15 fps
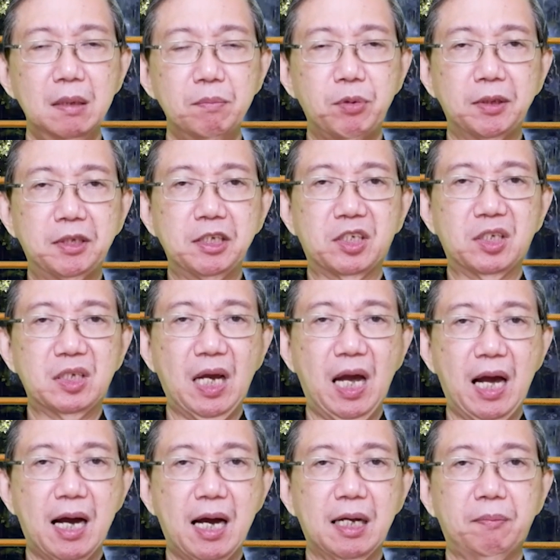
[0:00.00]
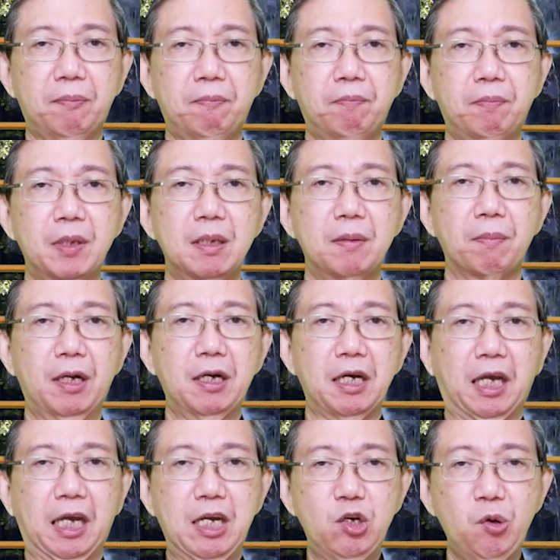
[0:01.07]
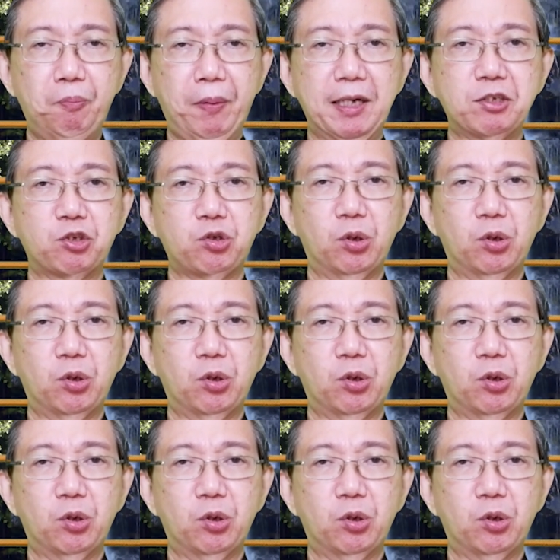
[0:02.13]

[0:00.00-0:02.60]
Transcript: Bahwa di saat kehidupan